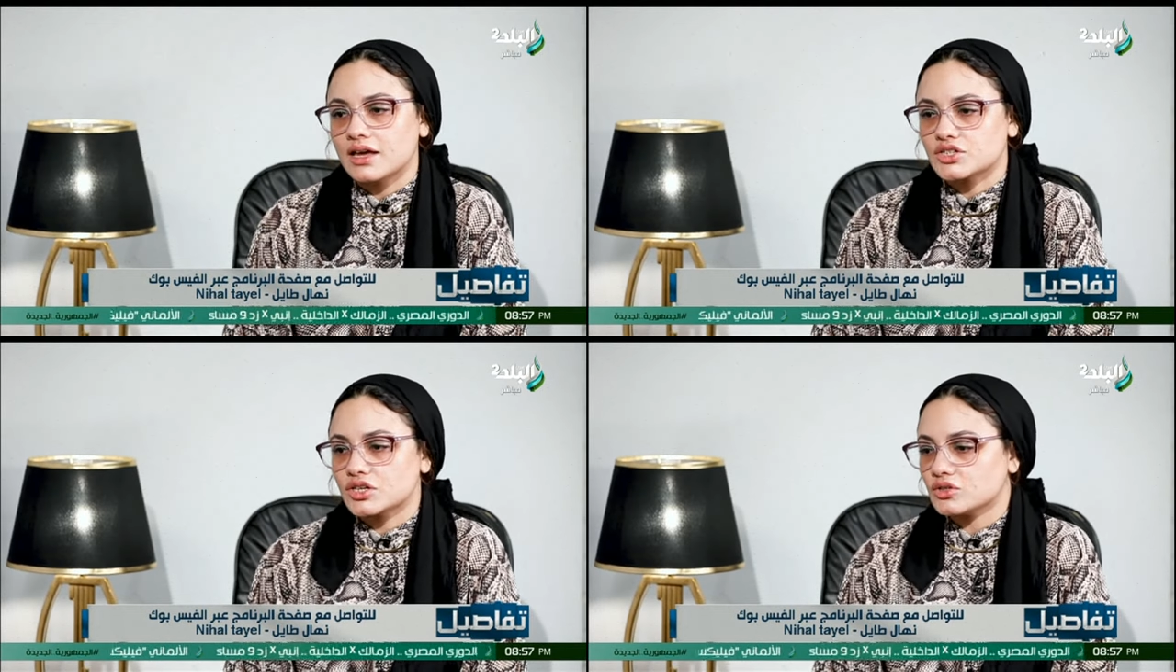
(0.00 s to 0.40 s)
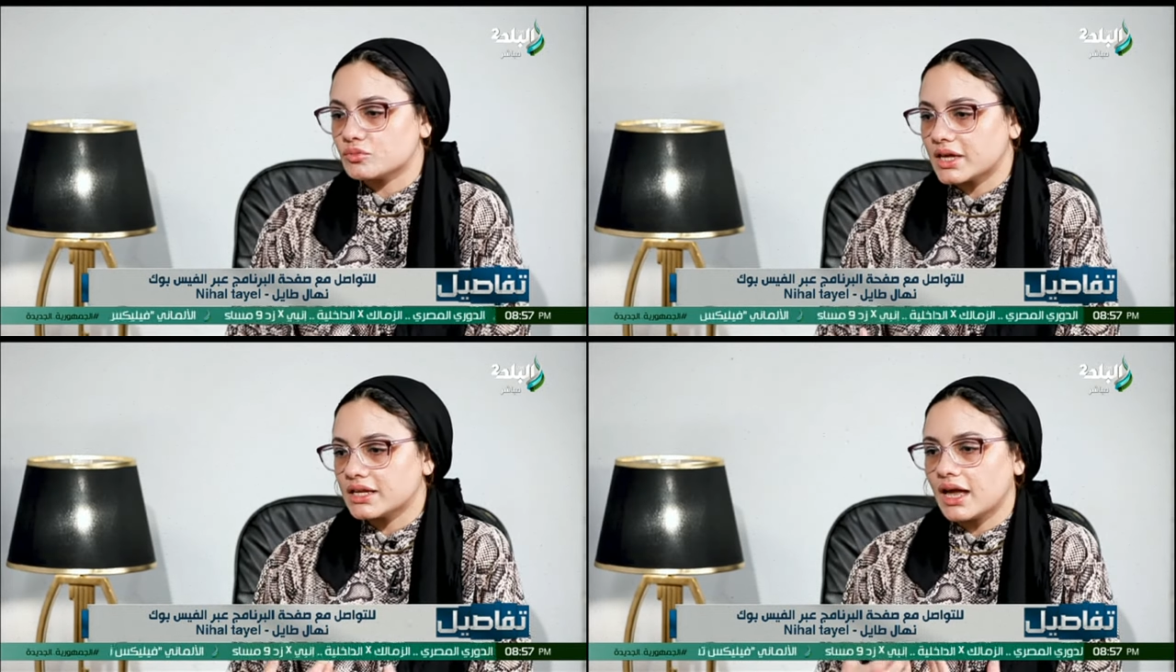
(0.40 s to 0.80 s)
عشان
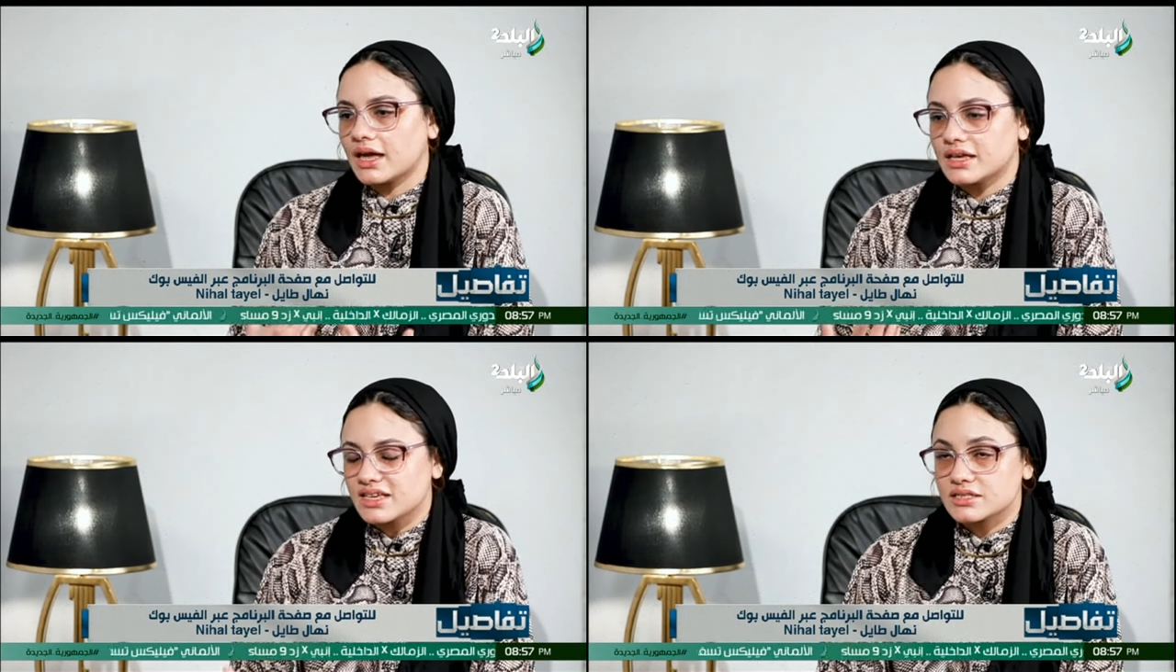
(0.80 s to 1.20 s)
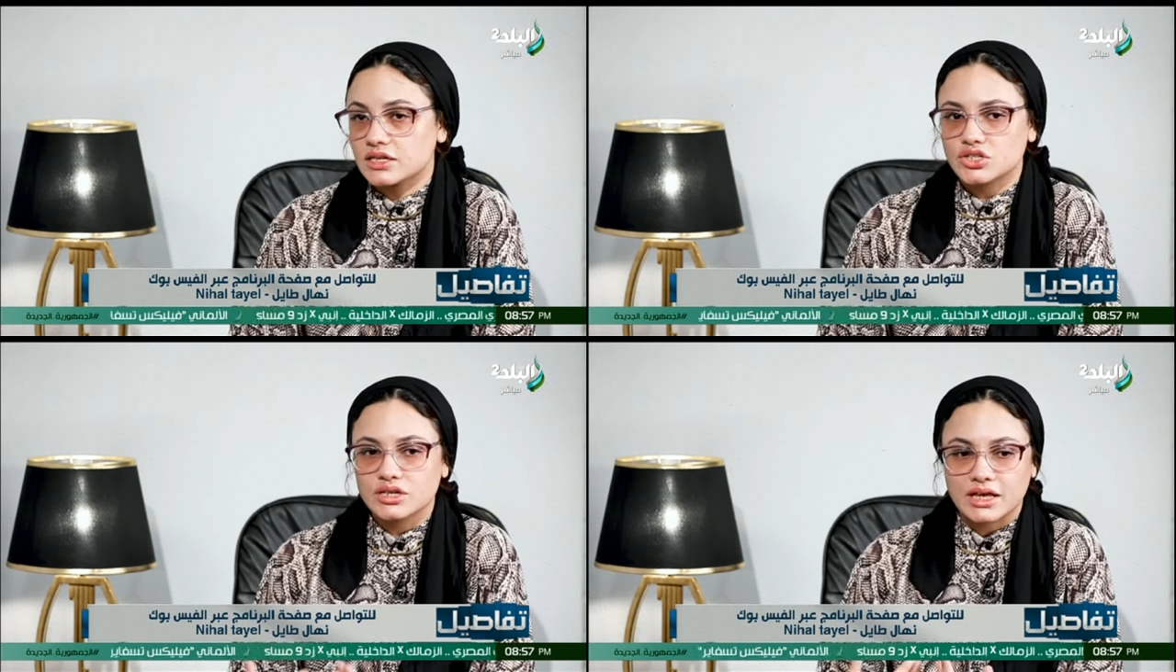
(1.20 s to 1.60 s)
يبقى لي
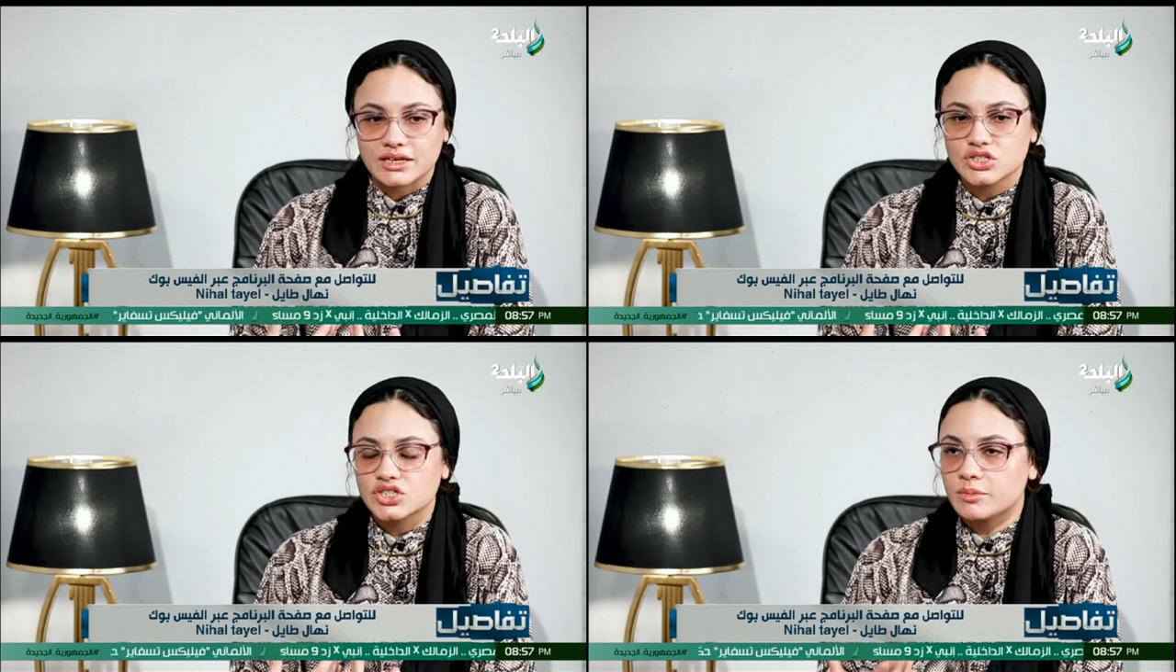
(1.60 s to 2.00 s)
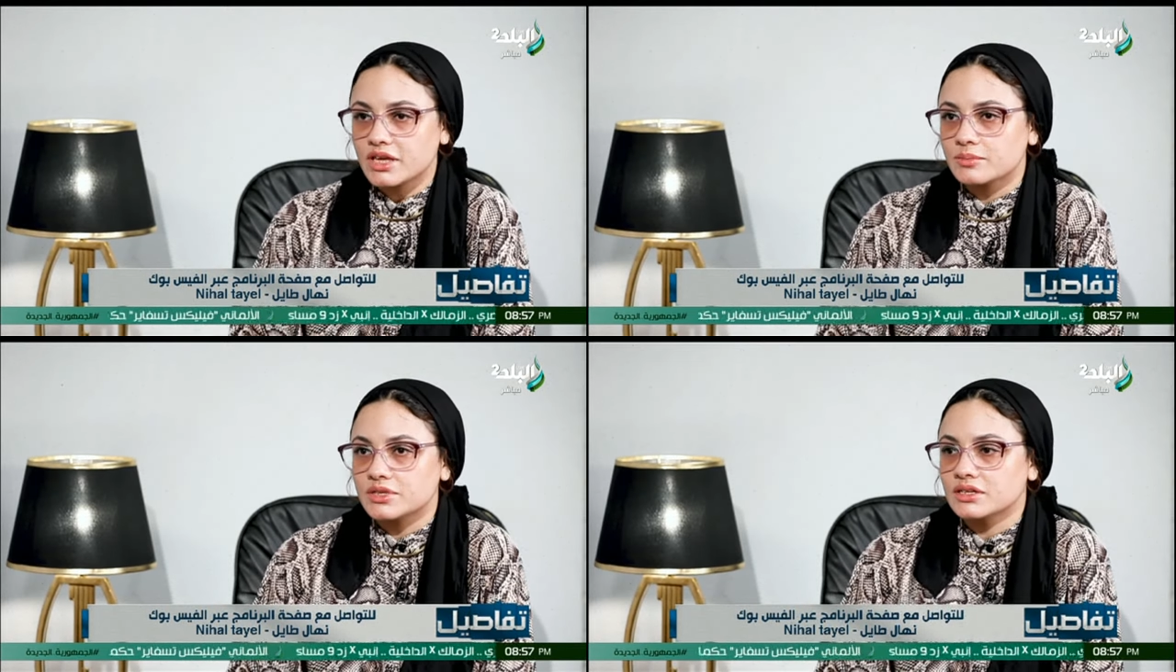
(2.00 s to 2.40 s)
حياتي عشان اعيش
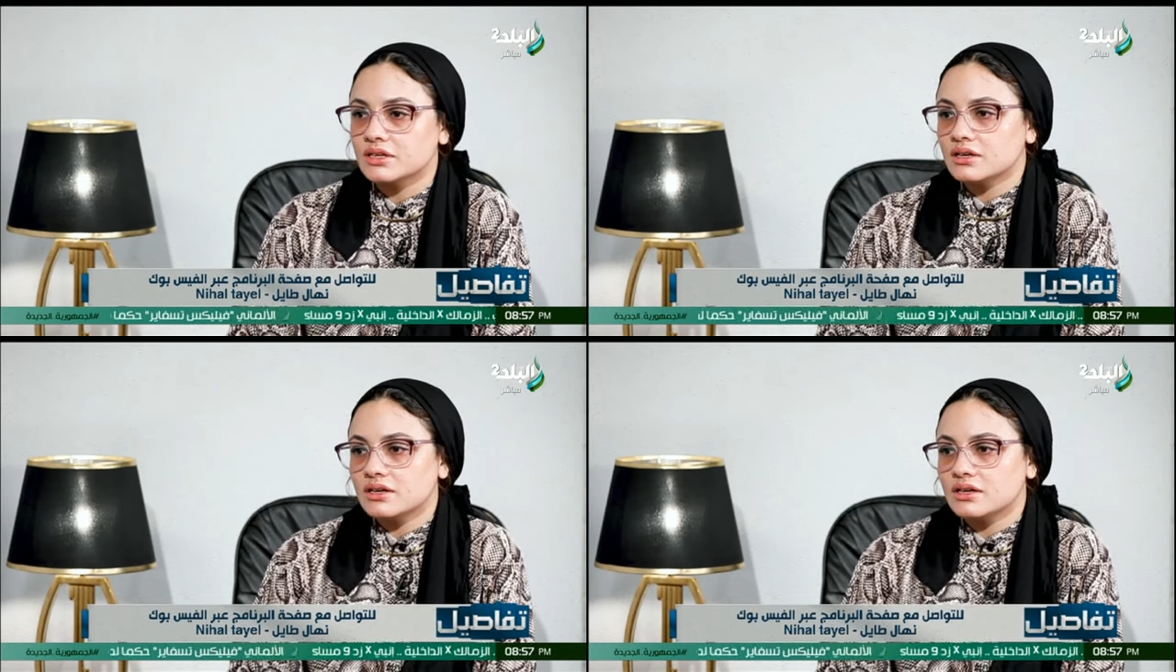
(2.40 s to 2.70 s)
شبابي